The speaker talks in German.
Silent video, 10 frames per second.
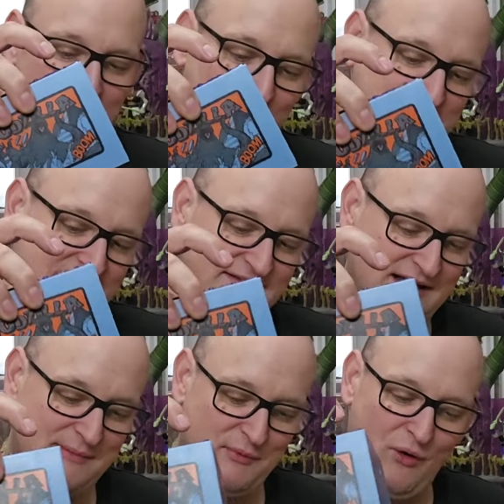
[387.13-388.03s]
Und
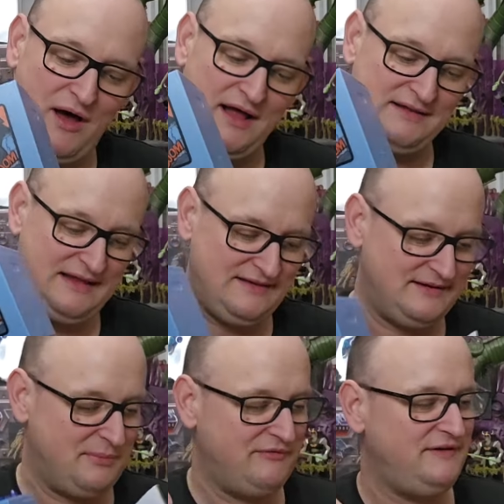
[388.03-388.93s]
deshalb, oh, das
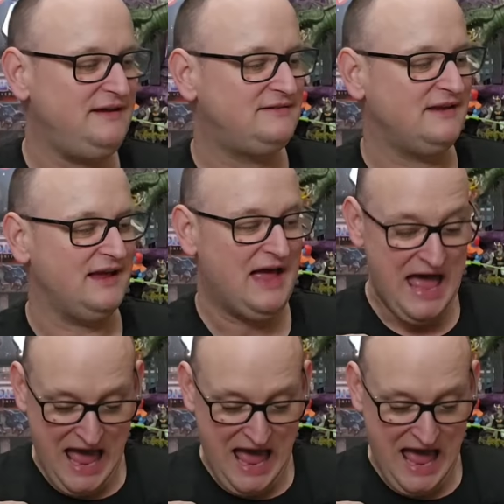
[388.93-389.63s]
ist aber fies, ey.